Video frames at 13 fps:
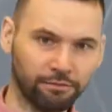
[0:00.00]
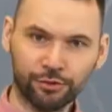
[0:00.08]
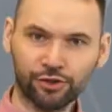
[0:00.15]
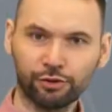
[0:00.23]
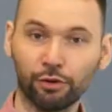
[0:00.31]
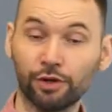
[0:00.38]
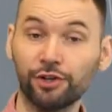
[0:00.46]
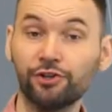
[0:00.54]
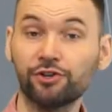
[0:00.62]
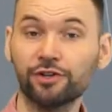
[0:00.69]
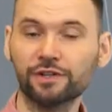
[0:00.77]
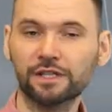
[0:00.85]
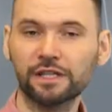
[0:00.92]
что
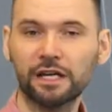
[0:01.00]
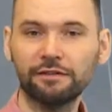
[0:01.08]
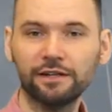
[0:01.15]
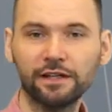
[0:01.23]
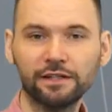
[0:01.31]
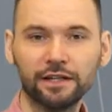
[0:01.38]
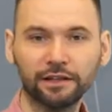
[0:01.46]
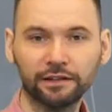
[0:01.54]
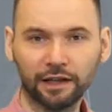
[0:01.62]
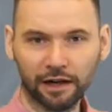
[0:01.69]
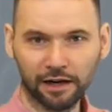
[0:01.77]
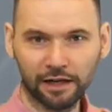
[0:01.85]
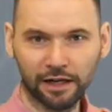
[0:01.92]
исчезновение
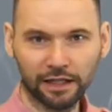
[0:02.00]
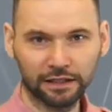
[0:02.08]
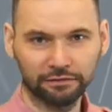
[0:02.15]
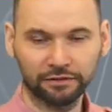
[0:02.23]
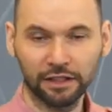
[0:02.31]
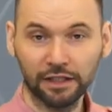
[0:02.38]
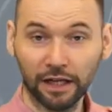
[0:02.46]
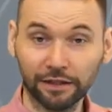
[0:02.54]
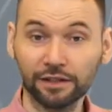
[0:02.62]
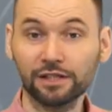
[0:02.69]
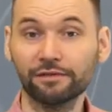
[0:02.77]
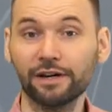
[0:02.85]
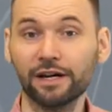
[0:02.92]
тараканов –
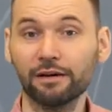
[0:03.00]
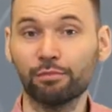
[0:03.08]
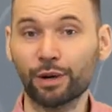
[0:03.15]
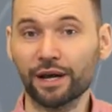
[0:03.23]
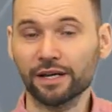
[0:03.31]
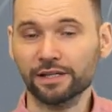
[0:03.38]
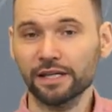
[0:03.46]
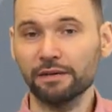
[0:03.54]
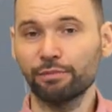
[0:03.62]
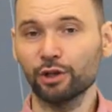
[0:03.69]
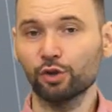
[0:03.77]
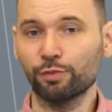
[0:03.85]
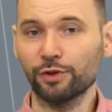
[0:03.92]
это своеобразное
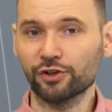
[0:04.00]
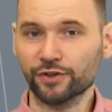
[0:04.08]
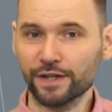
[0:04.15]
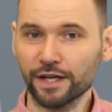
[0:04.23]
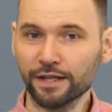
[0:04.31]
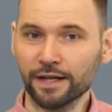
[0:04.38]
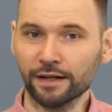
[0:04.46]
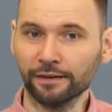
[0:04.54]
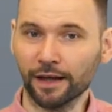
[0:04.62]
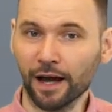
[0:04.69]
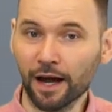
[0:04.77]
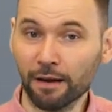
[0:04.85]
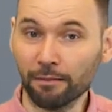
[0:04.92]
предупреждение
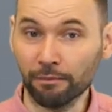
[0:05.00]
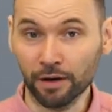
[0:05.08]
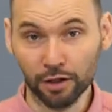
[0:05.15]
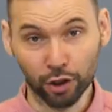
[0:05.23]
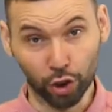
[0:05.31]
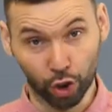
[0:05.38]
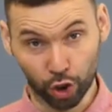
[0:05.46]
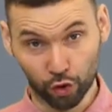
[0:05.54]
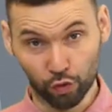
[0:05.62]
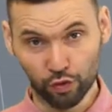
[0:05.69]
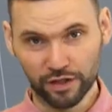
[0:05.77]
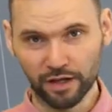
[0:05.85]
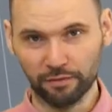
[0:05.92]
нам,
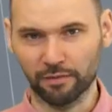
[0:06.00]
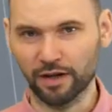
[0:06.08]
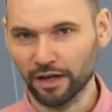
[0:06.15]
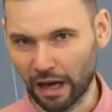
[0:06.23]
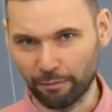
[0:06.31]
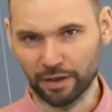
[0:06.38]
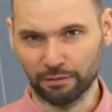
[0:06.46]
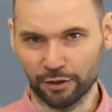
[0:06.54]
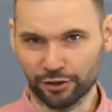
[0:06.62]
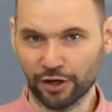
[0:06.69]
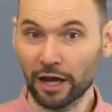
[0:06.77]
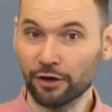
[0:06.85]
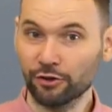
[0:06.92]
людям, о
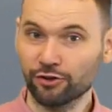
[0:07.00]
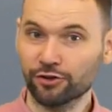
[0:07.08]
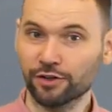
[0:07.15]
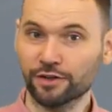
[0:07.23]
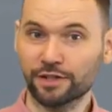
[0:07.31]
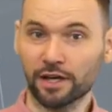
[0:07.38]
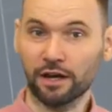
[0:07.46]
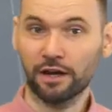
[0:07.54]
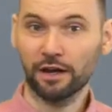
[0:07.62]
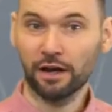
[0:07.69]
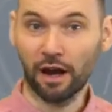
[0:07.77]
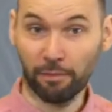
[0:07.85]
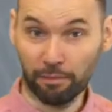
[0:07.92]
приближающейся
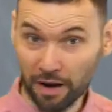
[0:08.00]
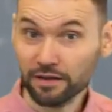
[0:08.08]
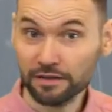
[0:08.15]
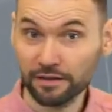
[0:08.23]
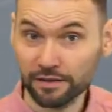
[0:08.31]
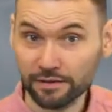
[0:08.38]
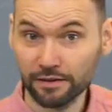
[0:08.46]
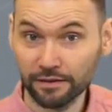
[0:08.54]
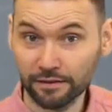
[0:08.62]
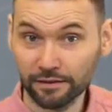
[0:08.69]
опасности?